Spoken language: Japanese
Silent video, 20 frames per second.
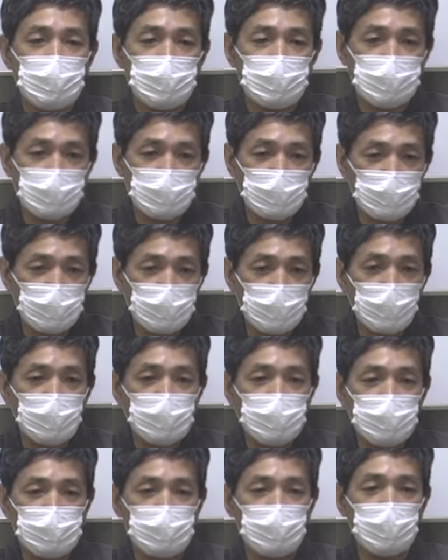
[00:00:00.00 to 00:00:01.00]
人
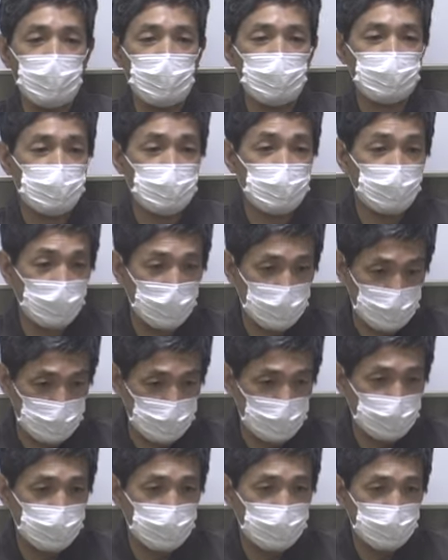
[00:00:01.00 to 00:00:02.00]
といるのが
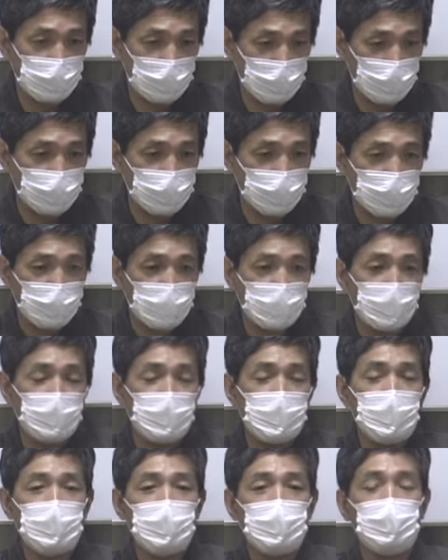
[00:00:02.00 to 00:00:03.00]
ストレスで
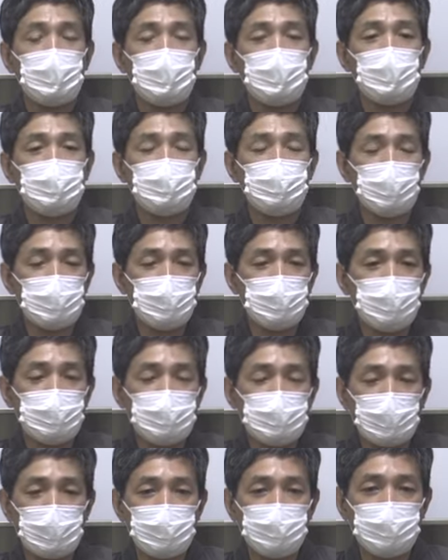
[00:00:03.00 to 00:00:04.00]
えー、それと
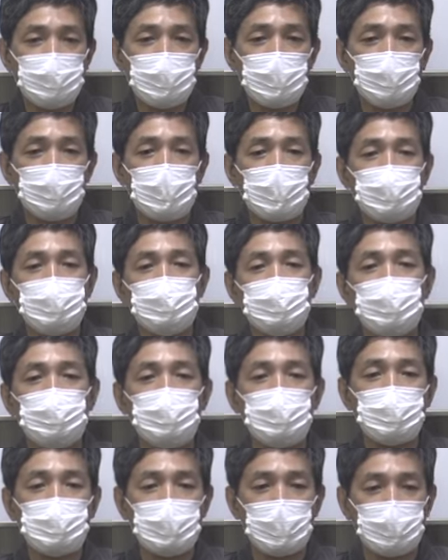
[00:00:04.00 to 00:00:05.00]
比較すれば人
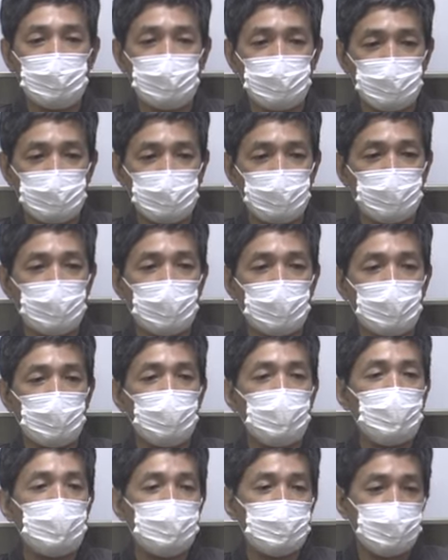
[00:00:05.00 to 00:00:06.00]
といない時の
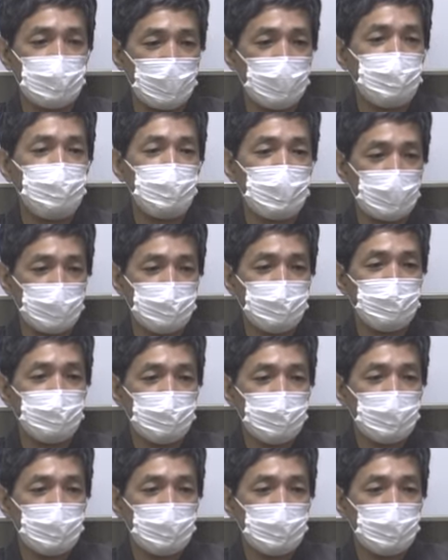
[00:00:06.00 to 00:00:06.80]
方が気楽である